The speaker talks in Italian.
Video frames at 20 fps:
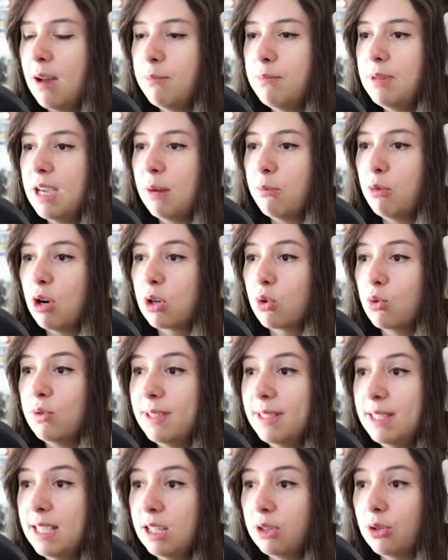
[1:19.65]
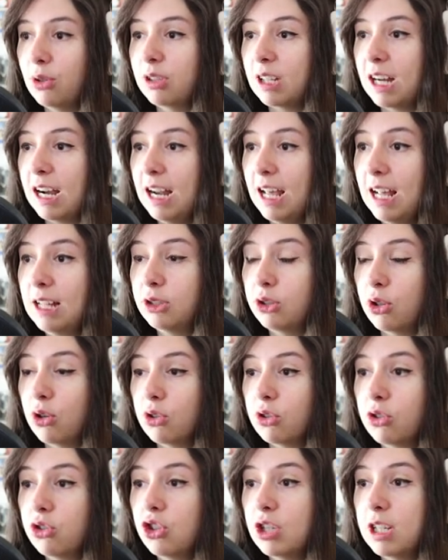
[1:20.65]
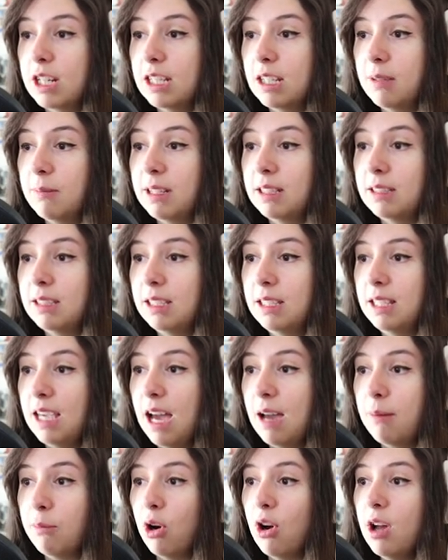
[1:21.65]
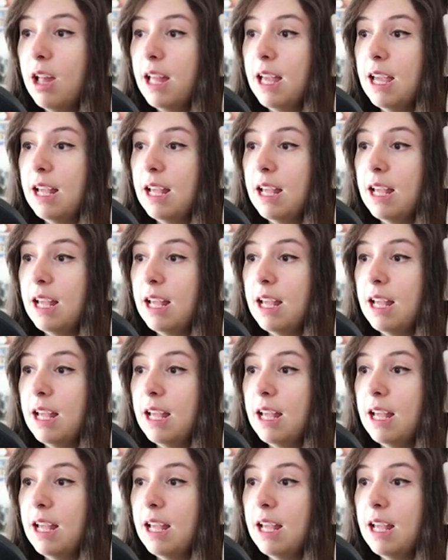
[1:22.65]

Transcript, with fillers: Abbiamo acquisito, tra l'altro, non ce ne dimentichiamo,